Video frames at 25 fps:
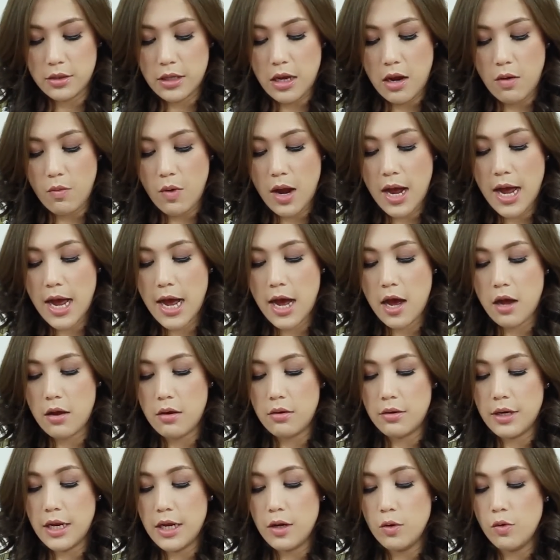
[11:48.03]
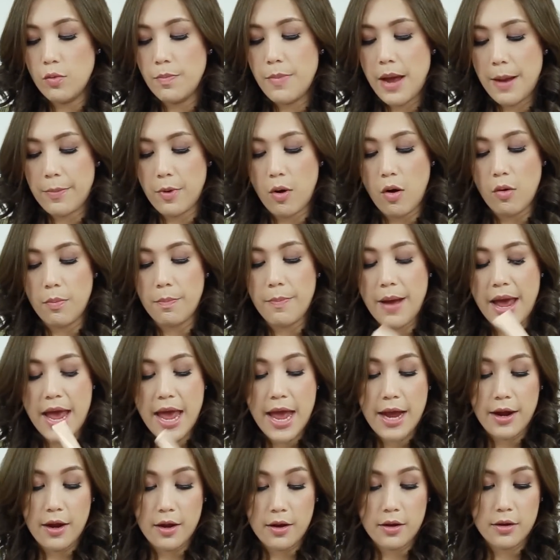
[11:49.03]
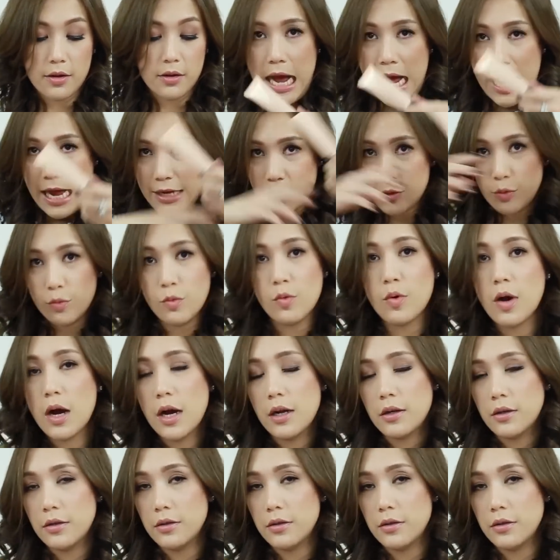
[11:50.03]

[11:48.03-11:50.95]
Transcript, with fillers: แต่ว่าในรูปแบบของแป้งหาทั่ว